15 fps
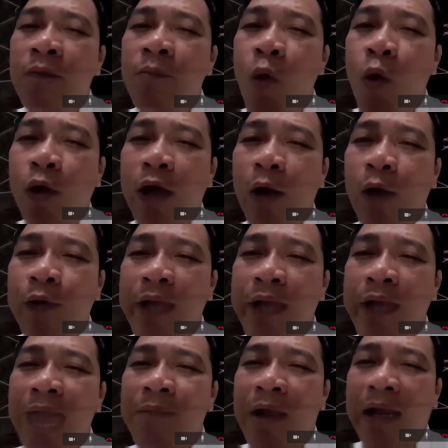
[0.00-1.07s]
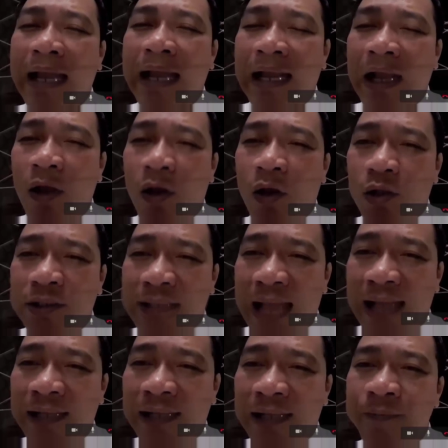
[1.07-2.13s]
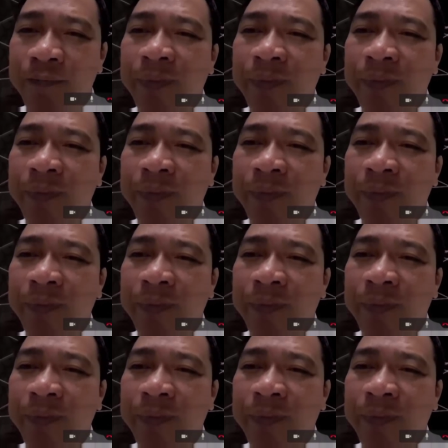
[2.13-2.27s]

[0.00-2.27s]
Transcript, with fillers: Bồ Đào Nha mà các ngài có sẵn